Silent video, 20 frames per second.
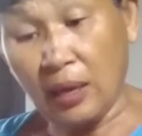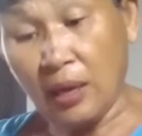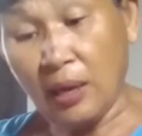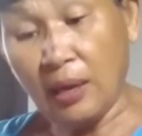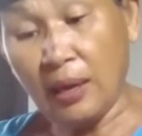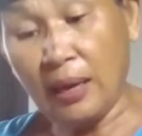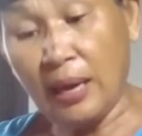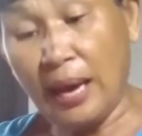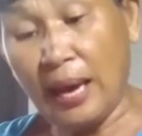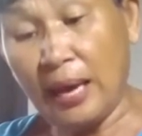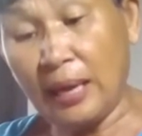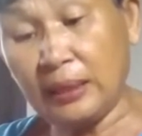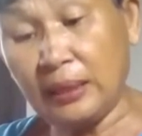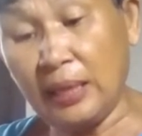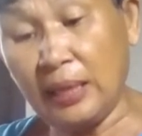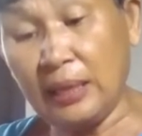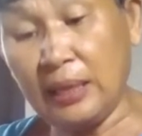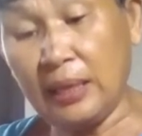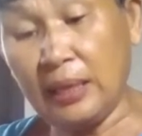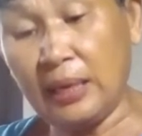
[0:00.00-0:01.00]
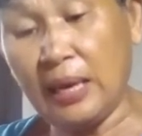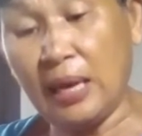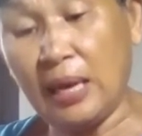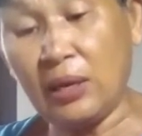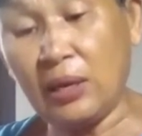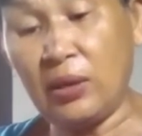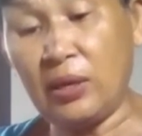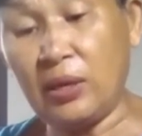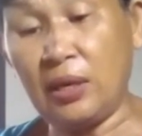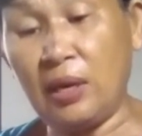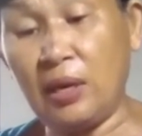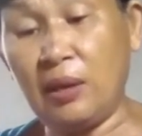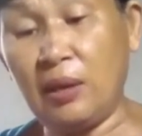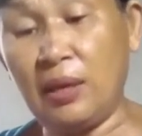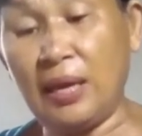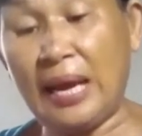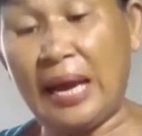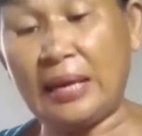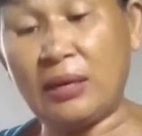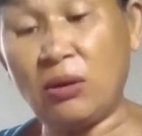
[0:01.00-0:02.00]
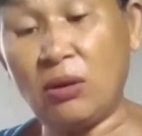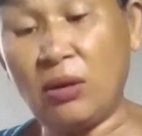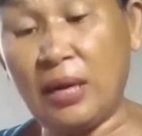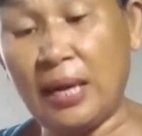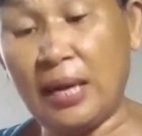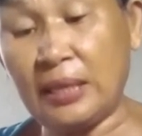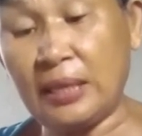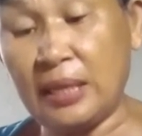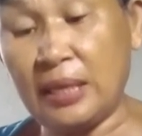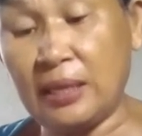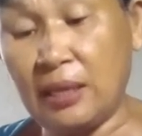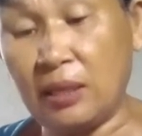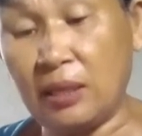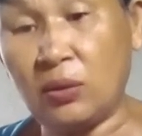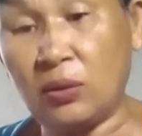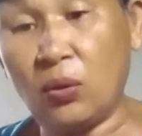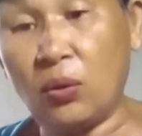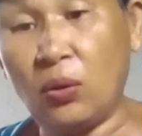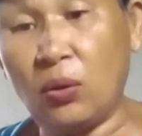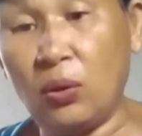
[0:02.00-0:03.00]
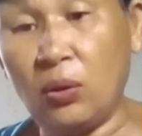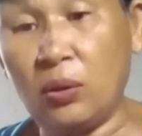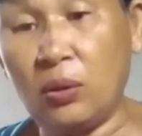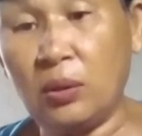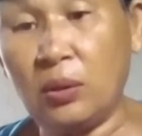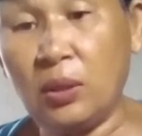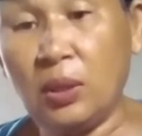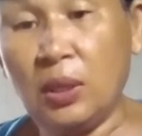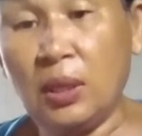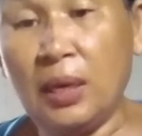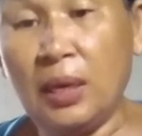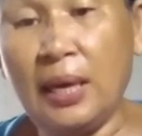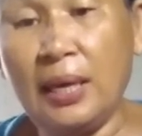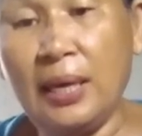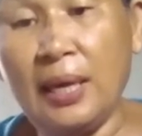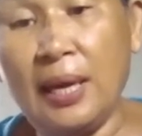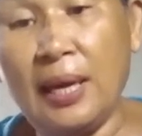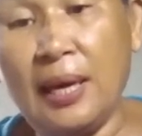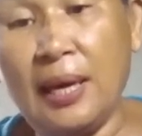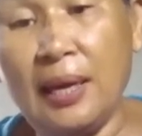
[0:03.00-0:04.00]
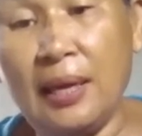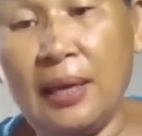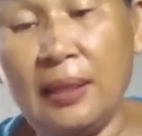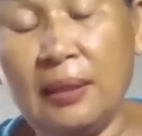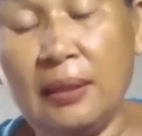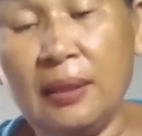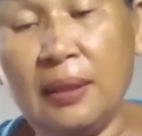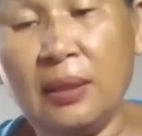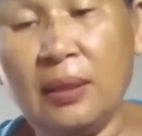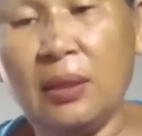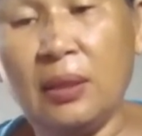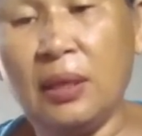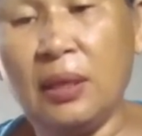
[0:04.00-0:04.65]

gagawin, i-ano natin ito. Ayan, ito. O,